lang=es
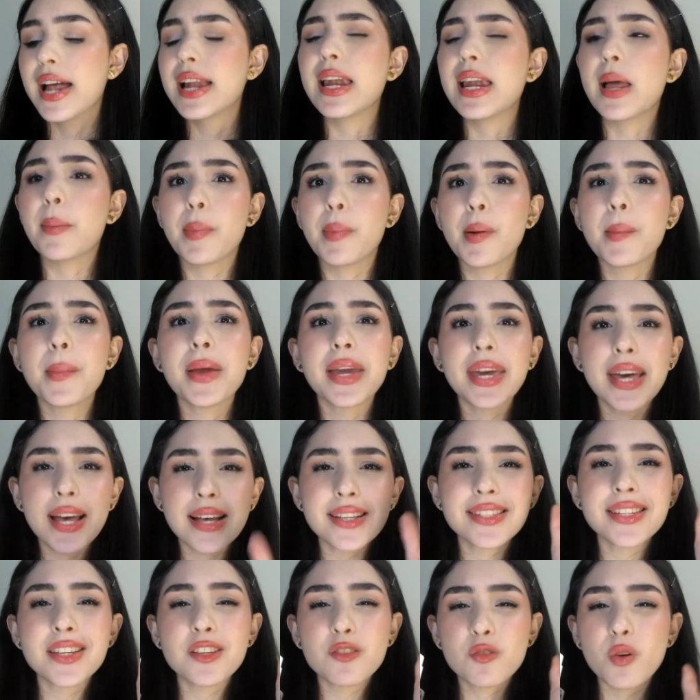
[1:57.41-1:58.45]
la piel me queda
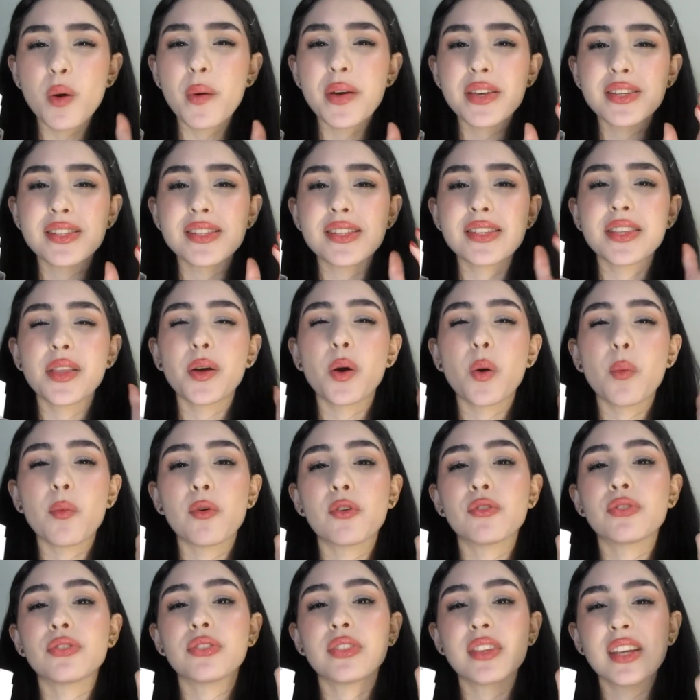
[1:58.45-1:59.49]
así suavecita,
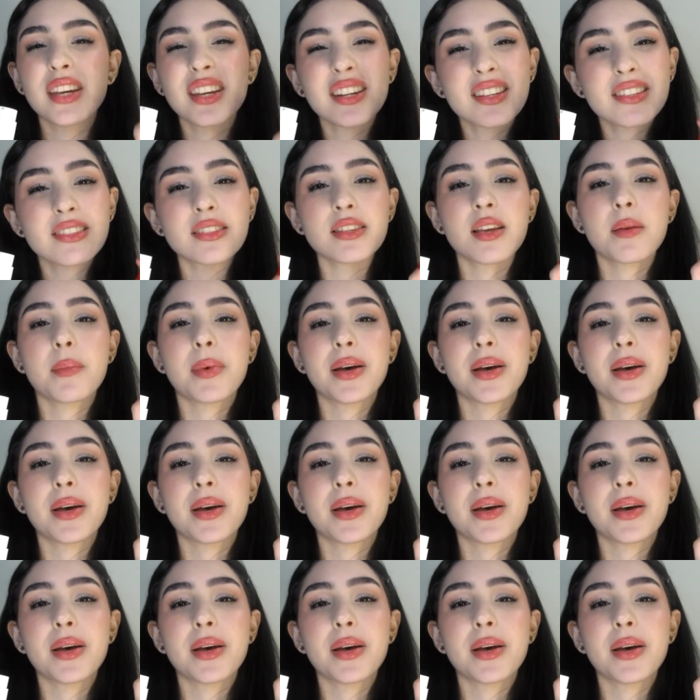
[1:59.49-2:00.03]
como tersa,